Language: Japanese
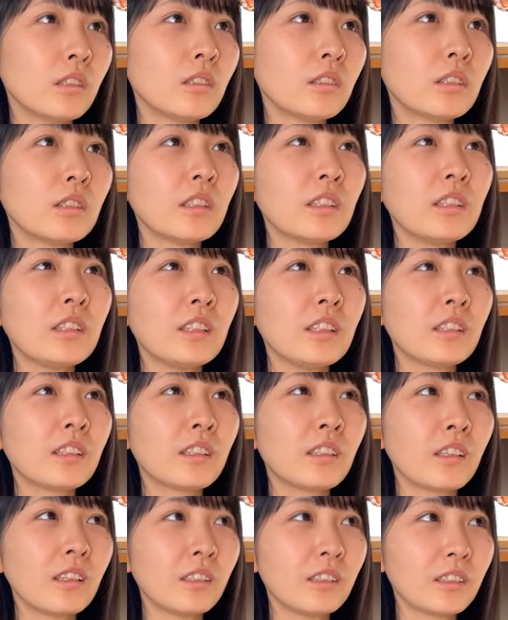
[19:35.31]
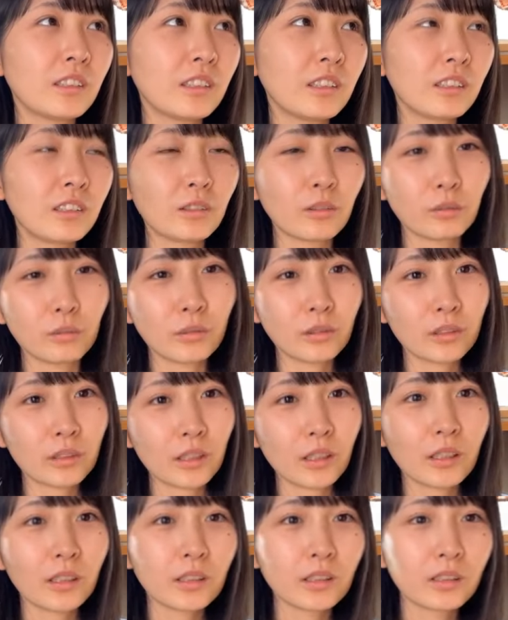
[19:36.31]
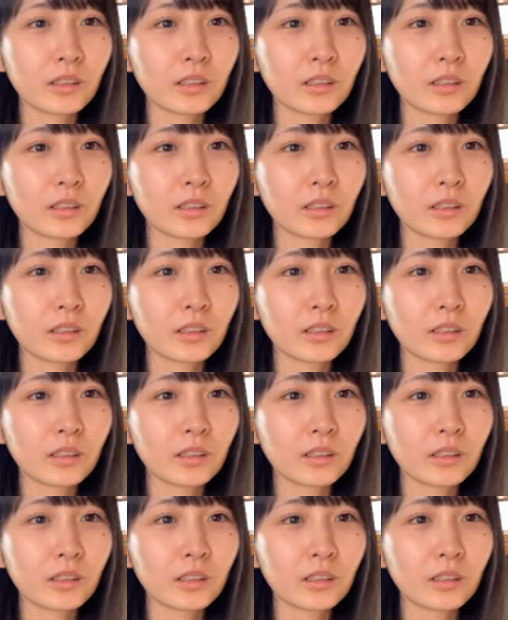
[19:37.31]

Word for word: あゼリーケーキと思って